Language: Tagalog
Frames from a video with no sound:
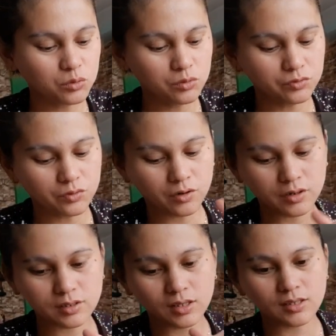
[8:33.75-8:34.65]
2,
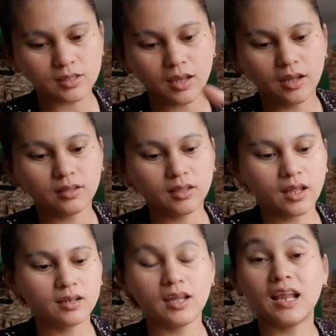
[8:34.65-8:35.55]
4, 6, 8,